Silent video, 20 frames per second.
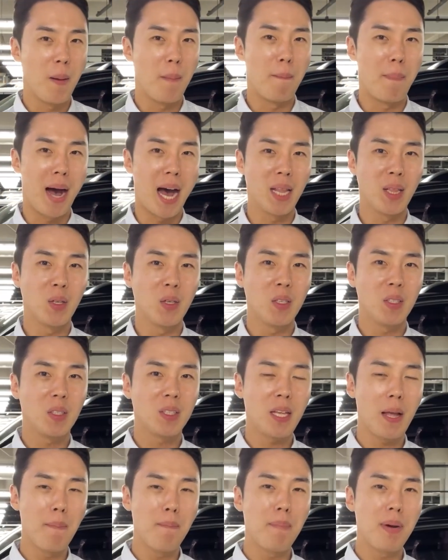만원에서
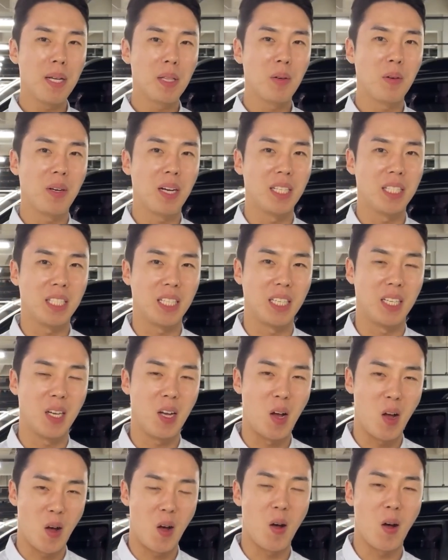3만원까지
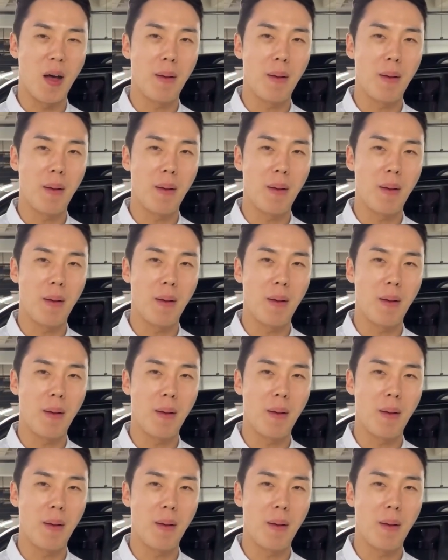어,